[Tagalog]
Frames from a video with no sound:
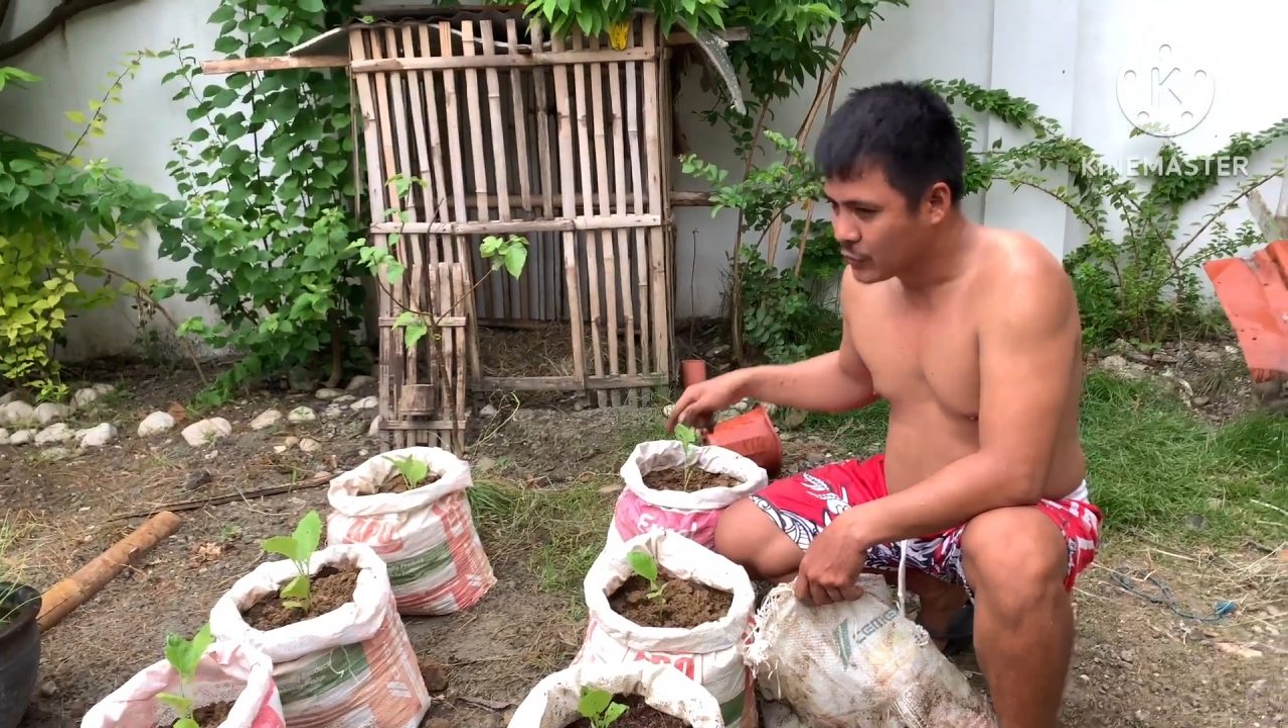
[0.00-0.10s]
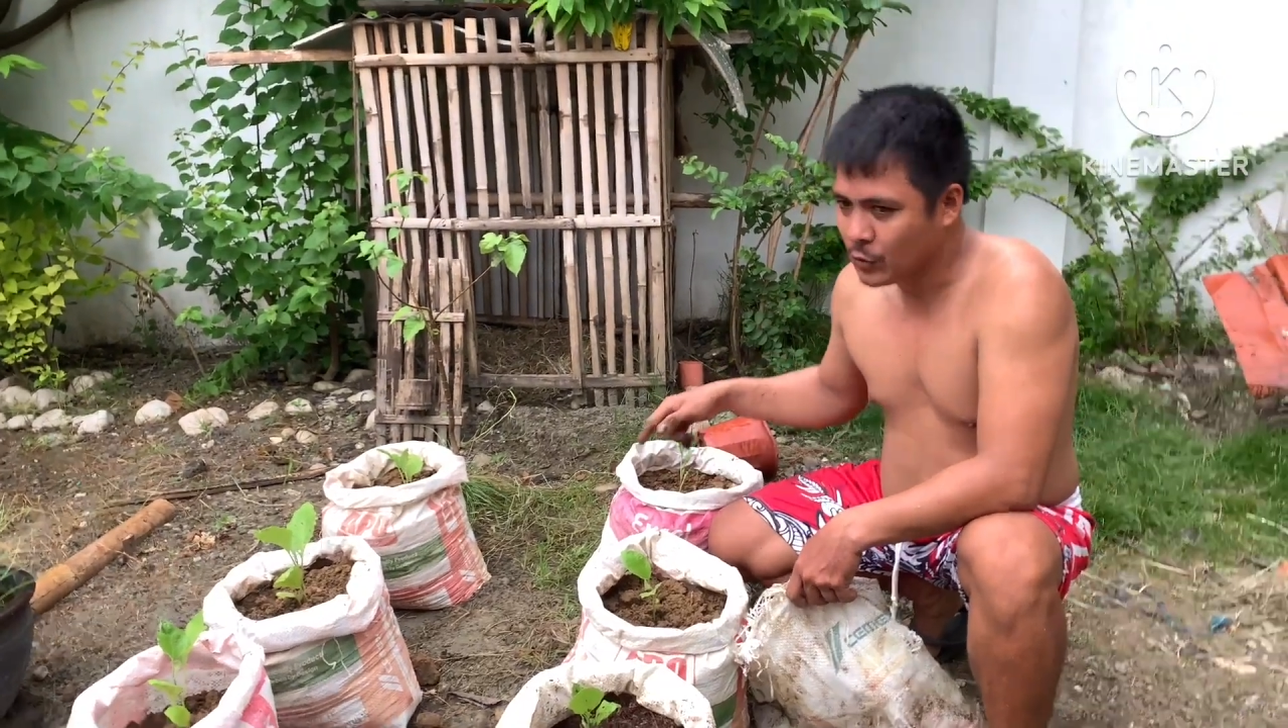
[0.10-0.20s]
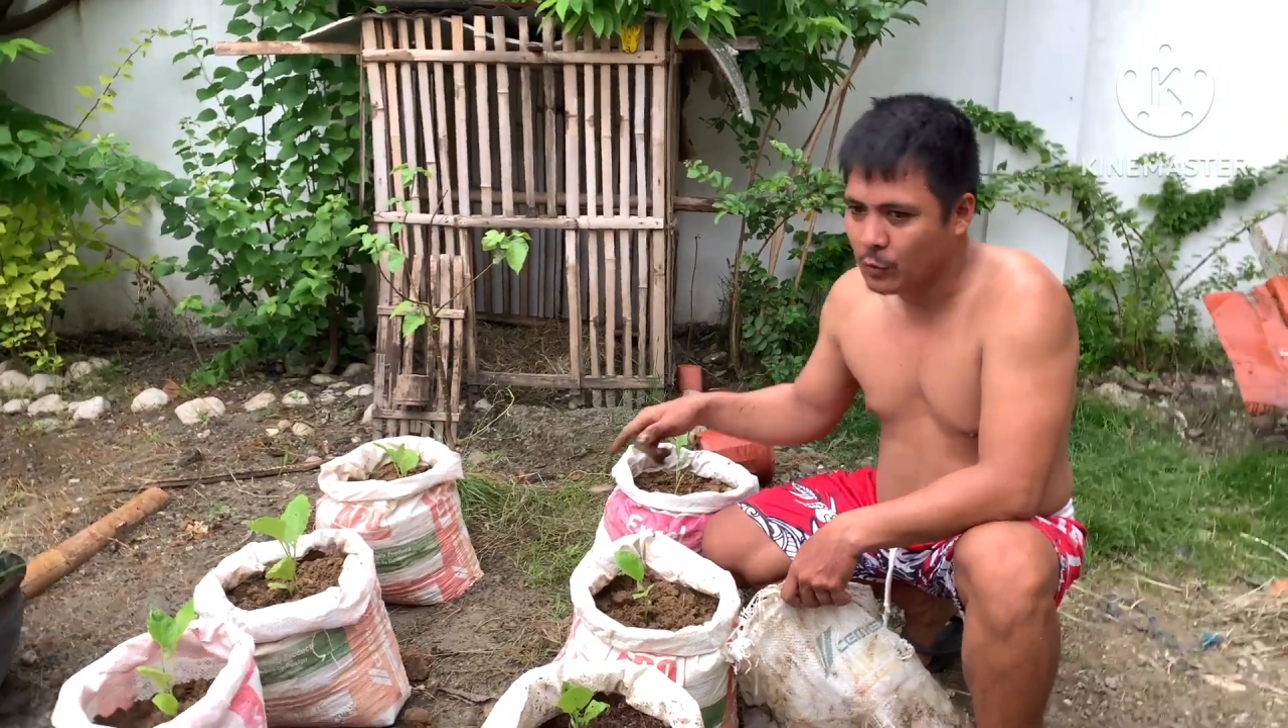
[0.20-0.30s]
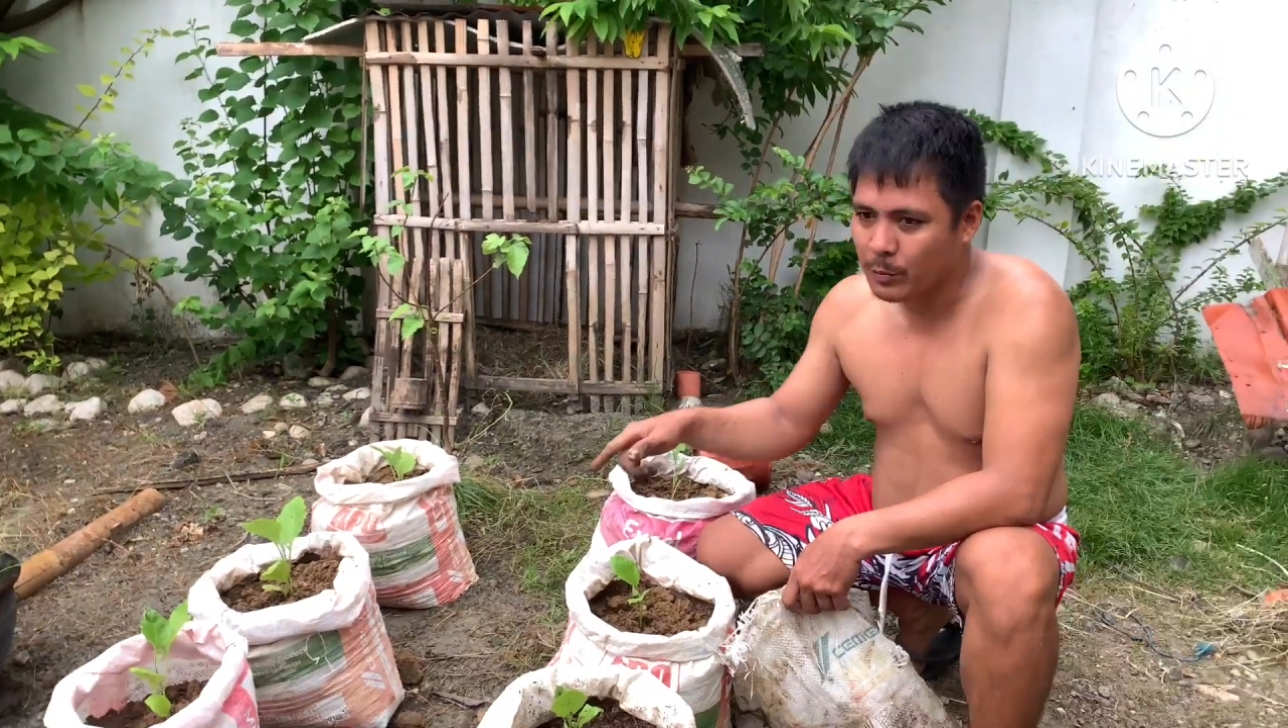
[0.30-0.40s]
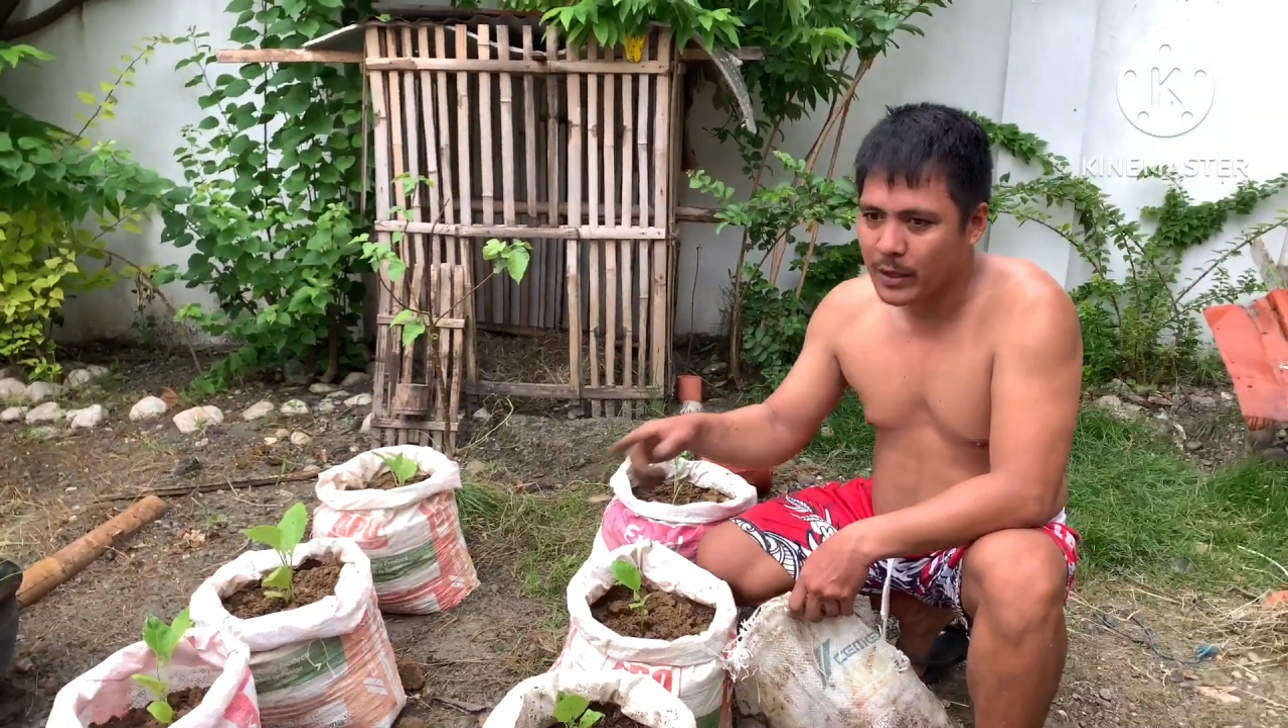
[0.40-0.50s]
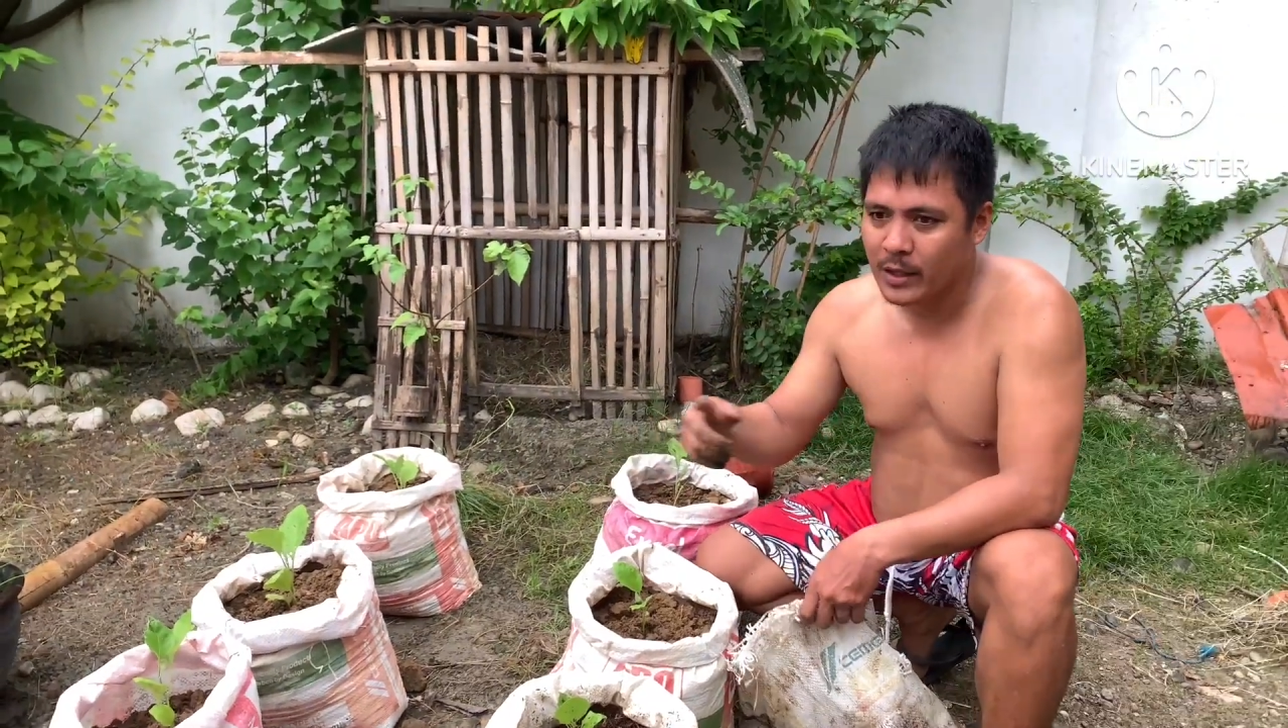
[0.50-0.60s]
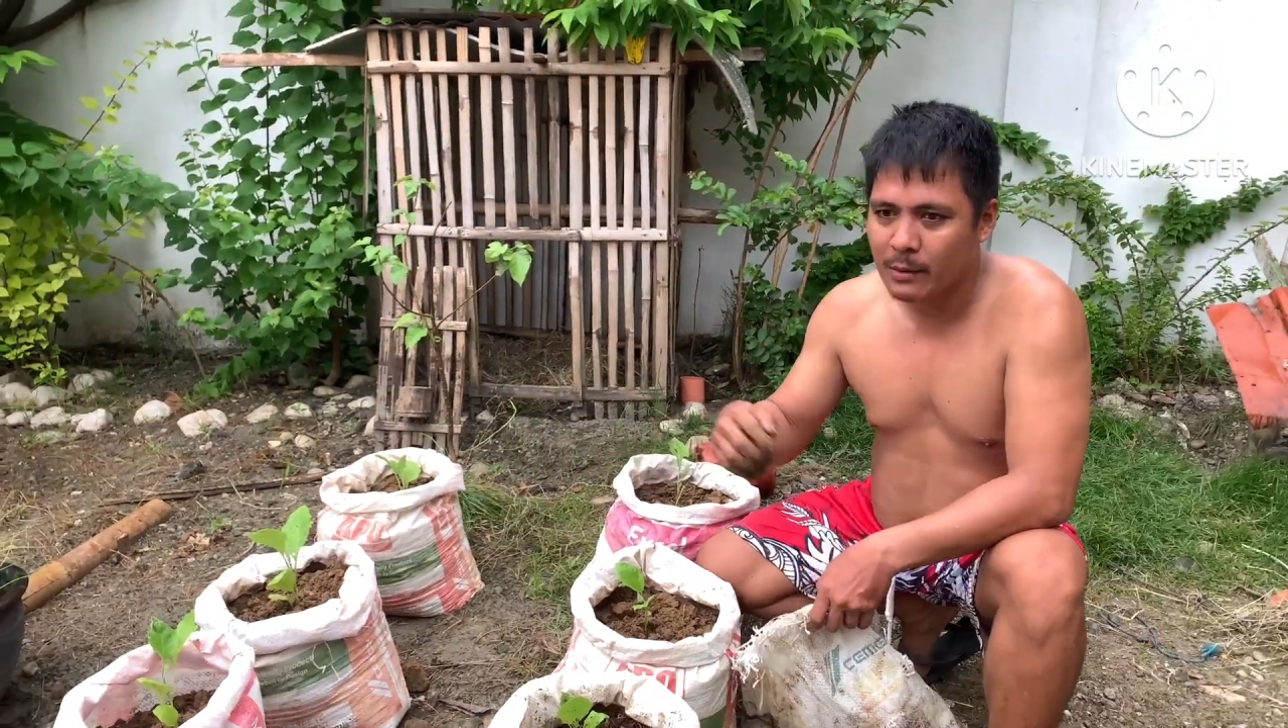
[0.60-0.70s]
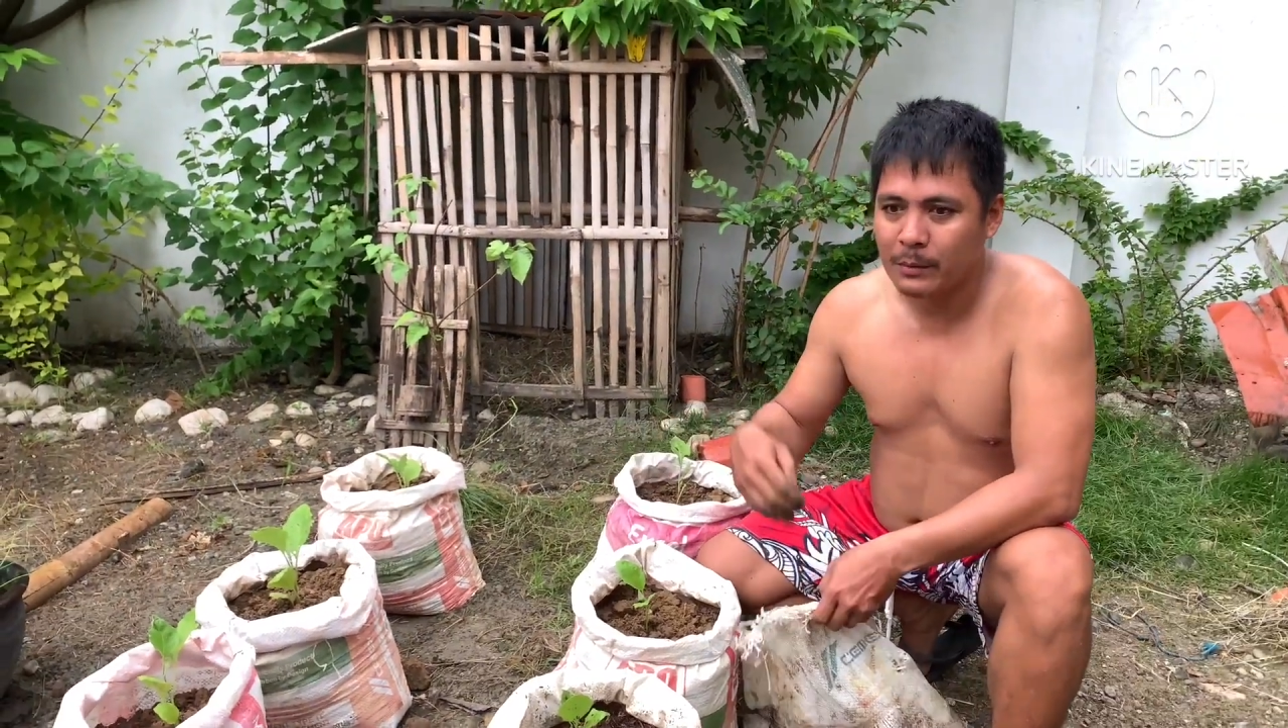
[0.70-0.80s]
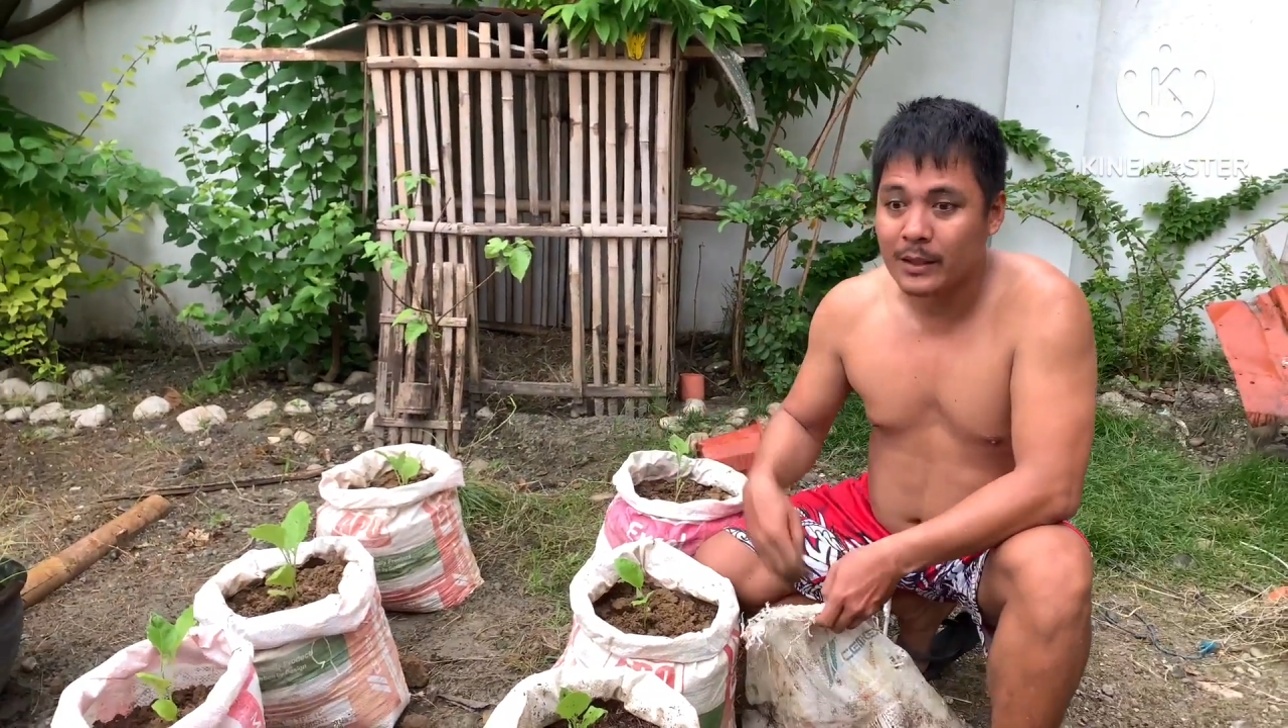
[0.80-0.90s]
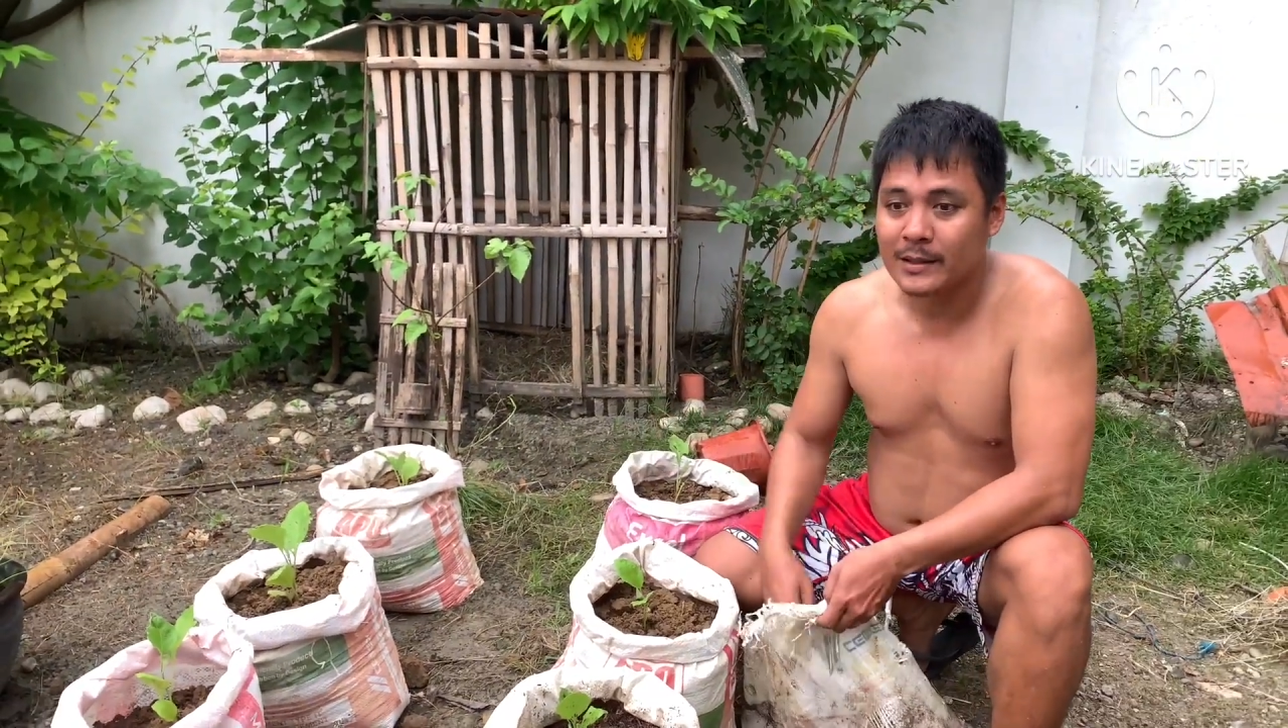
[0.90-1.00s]
So may
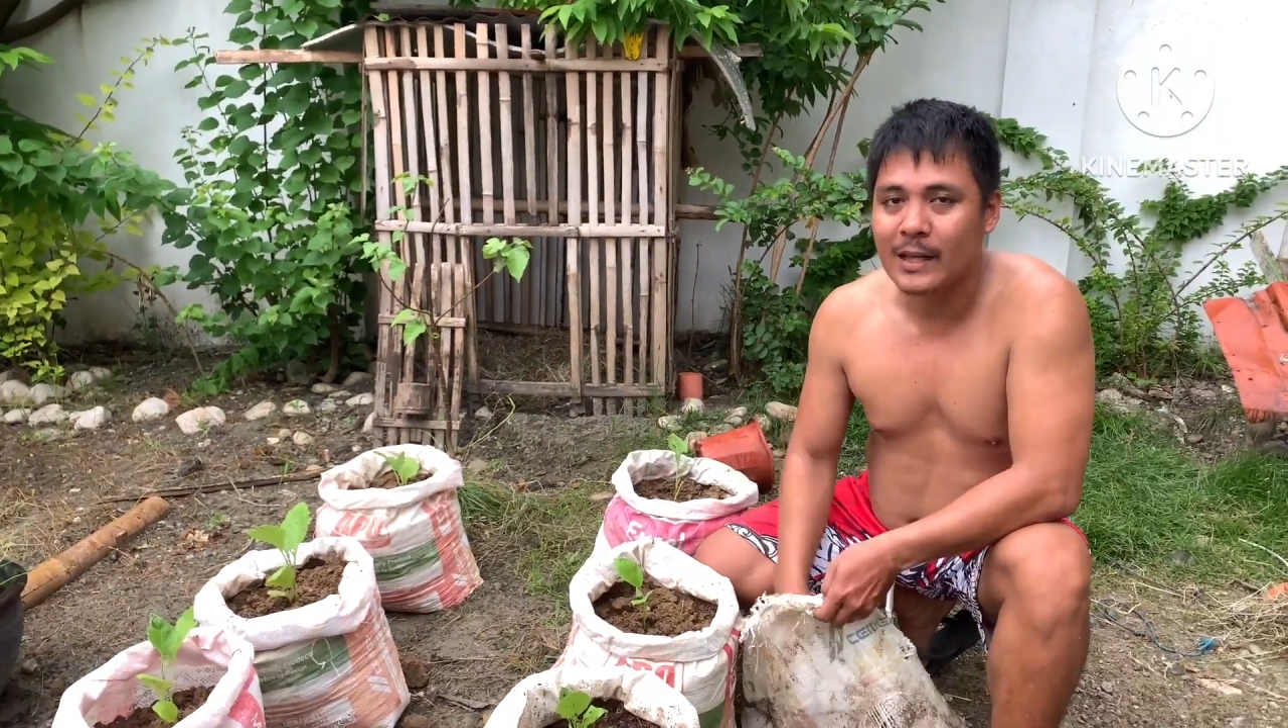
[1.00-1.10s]
nabuhal